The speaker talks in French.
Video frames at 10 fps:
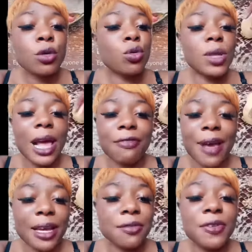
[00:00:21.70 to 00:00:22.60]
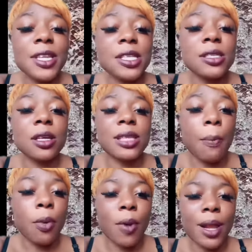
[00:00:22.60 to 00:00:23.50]
toute la farine finisse dans ta
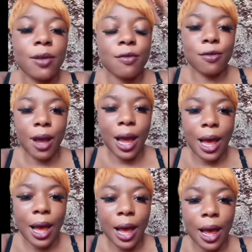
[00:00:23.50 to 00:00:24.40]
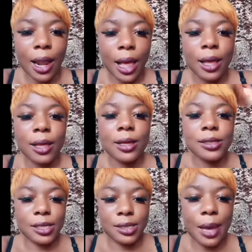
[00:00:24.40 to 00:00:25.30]
poêle. Voilà, c'est ça